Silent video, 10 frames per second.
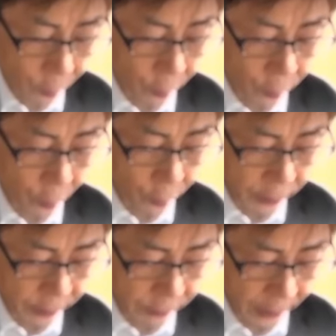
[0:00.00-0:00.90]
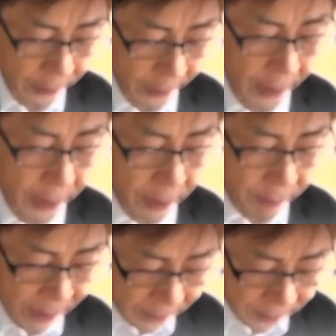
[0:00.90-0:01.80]
の方でも多分を
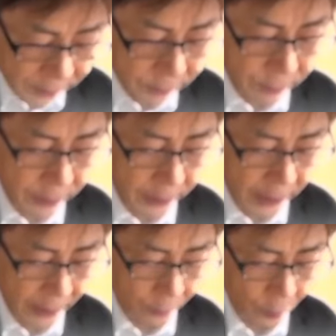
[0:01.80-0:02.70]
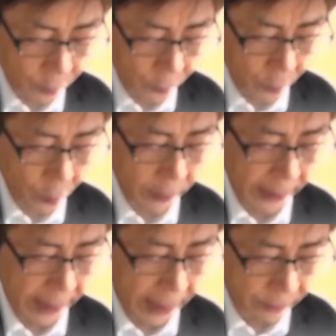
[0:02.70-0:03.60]
はばかってあくまで
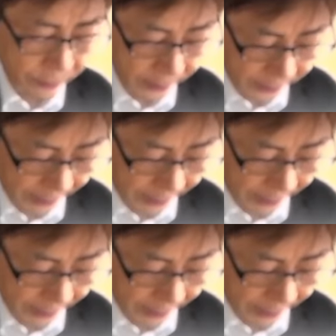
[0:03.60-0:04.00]
も秘密